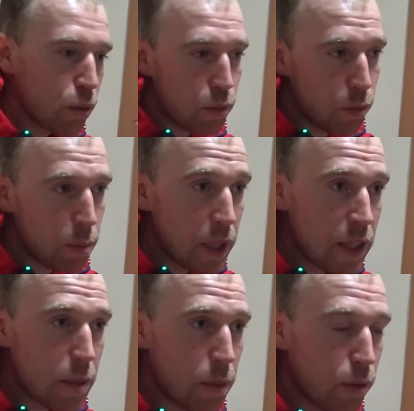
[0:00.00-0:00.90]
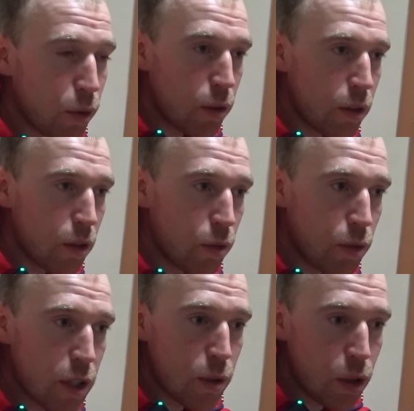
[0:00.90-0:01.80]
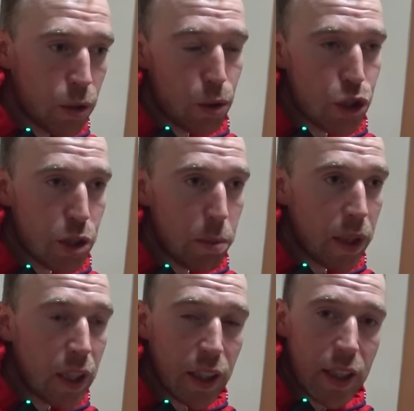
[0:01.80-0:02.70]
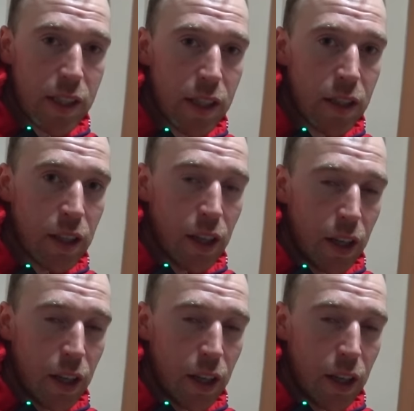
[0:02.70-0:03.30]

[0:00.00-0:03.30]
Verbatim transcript: Ну, в принципе, вот весной тот же чемпионат России –